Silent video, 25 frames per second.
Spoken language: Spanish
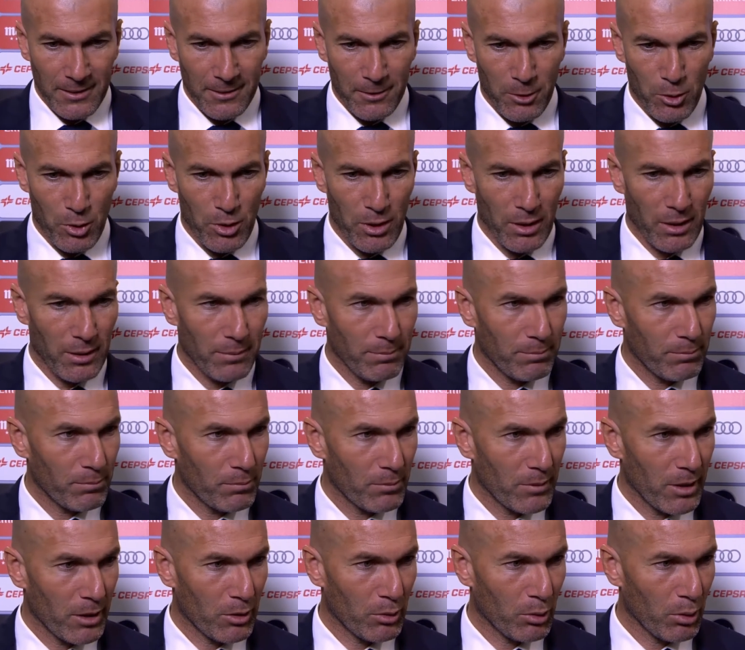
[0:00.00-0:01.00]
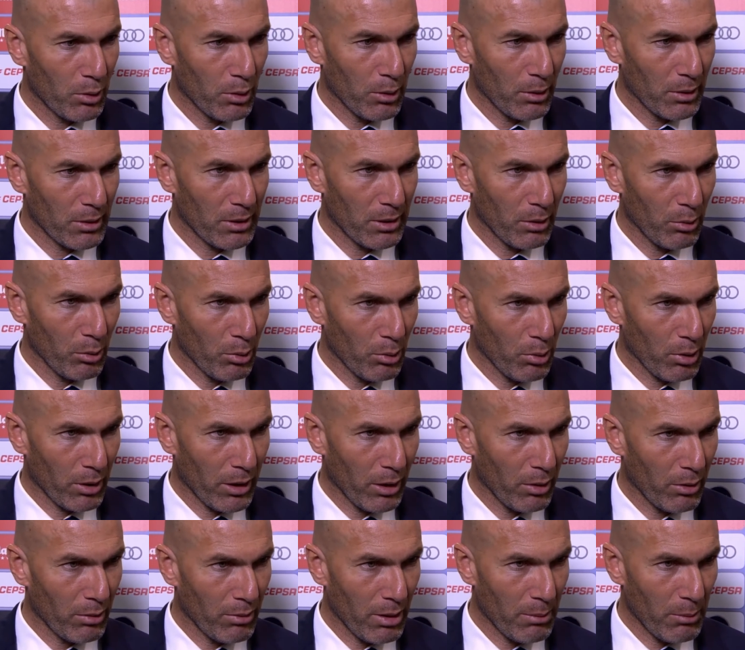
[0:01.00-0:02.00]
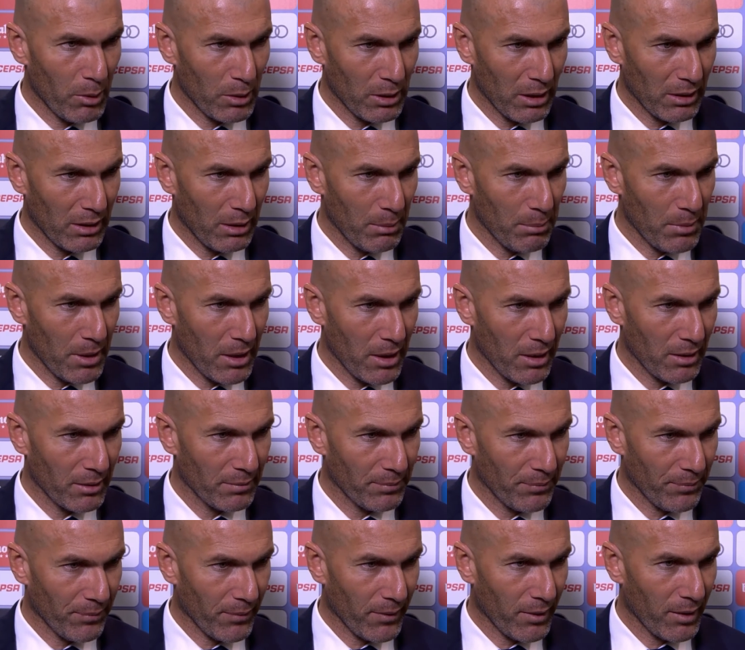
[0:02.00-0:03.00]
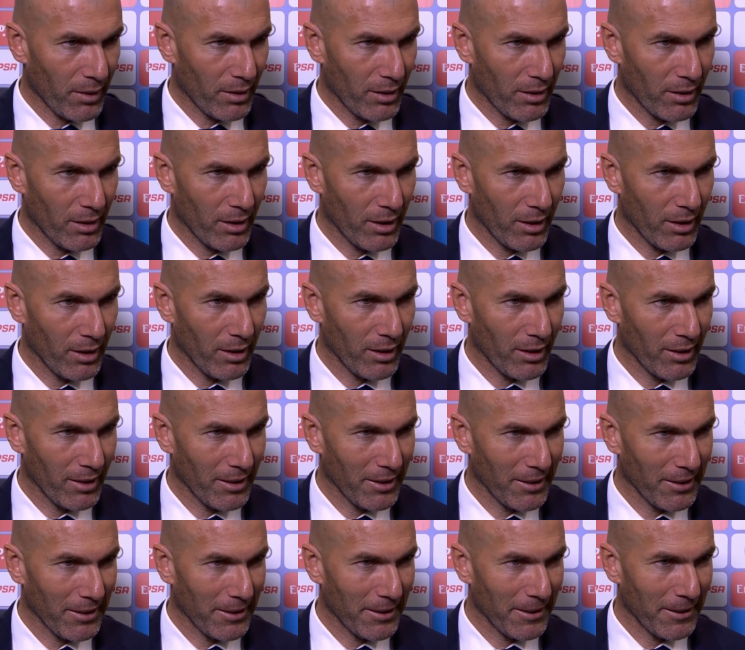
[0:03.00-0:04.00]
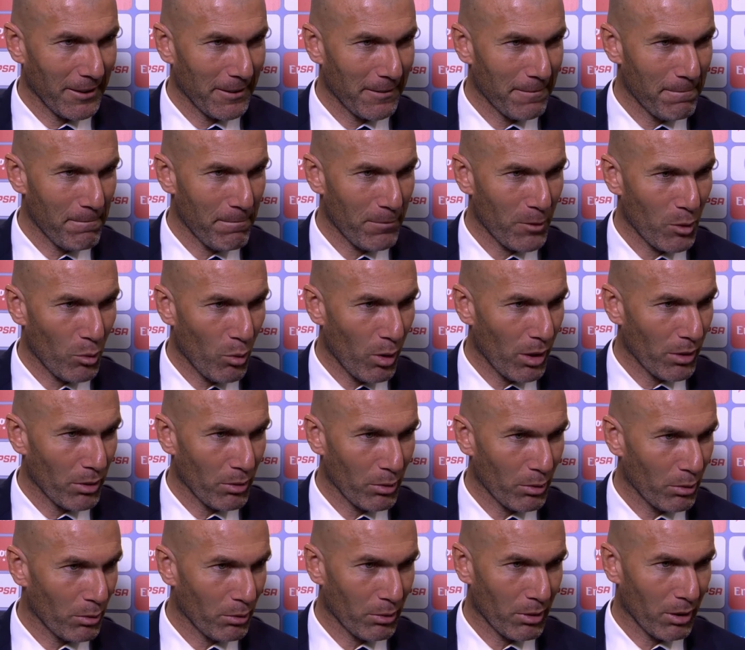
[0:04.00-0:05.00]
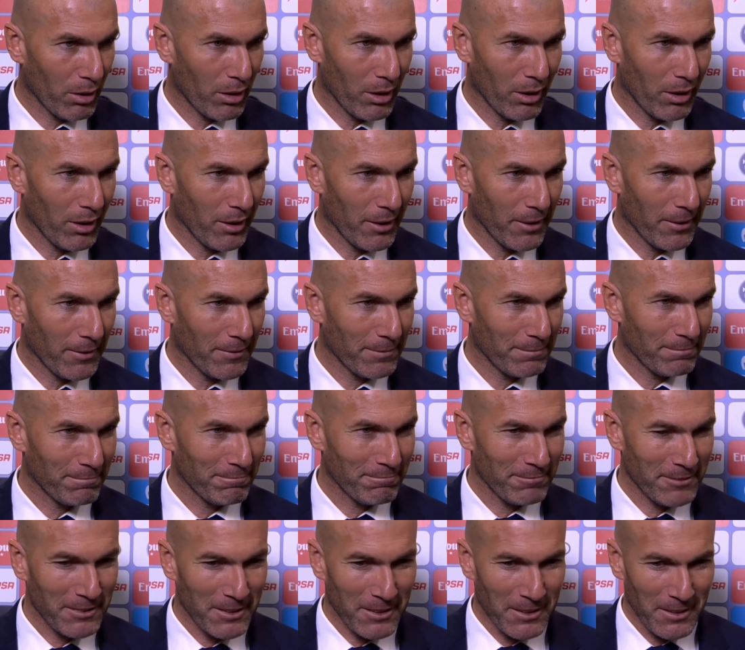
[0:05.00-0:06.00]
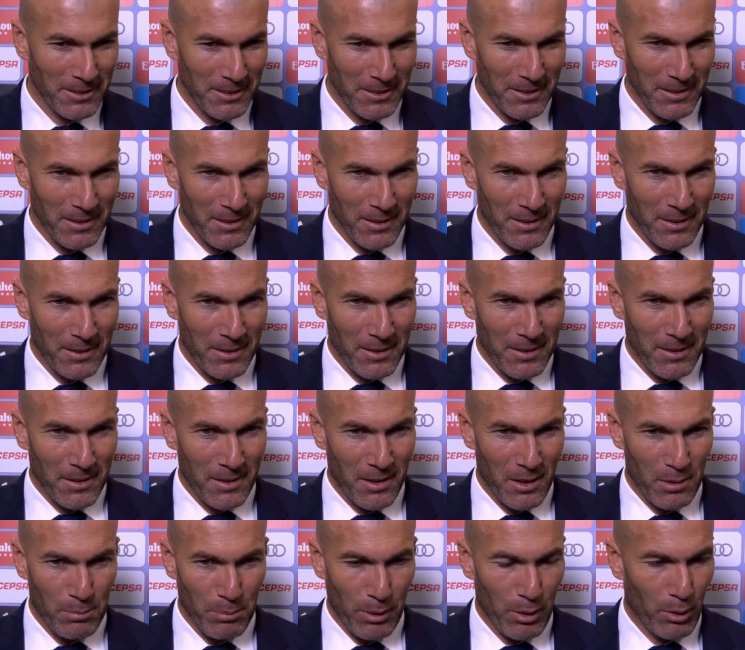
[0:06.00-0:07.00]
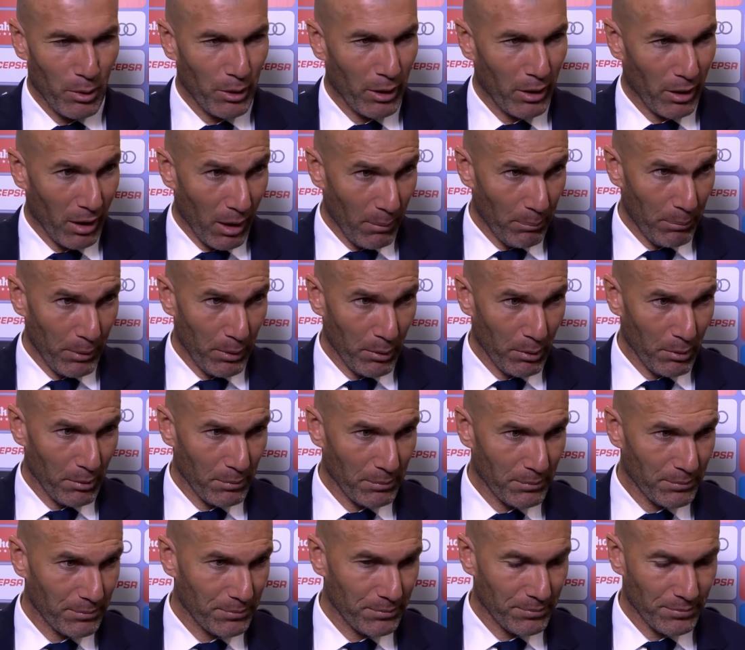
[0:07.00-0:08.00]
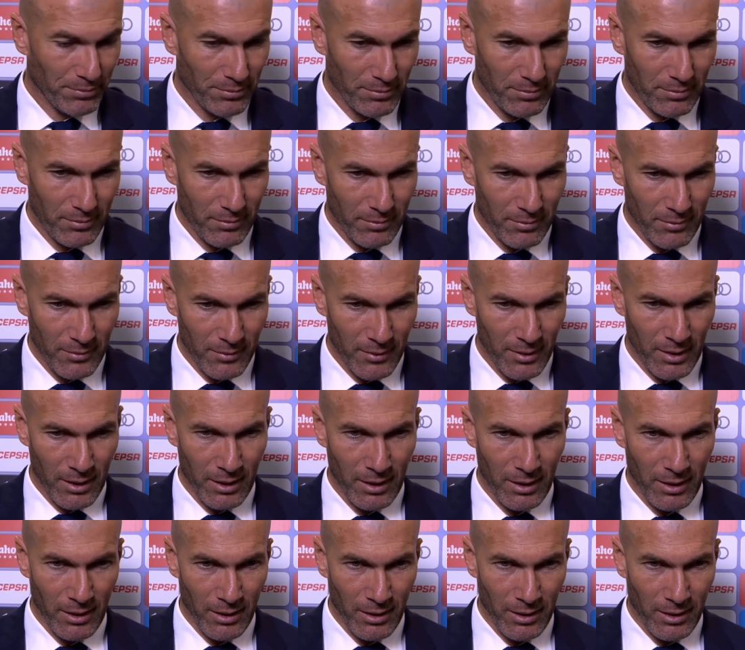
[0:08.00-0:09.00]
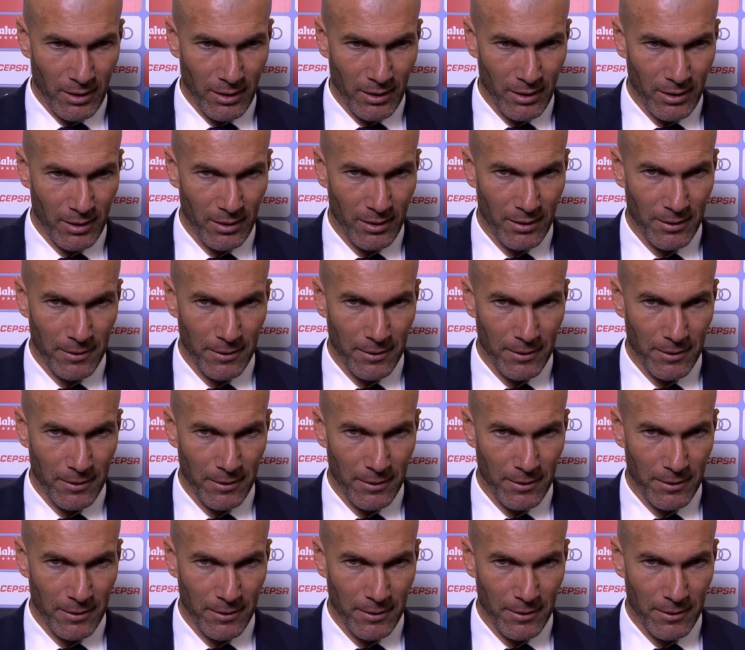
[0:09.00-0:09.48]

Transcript: no sé, esto seguro que lo vamos a cambiar. Eh, cuando no te... Espero que rápido. Eh,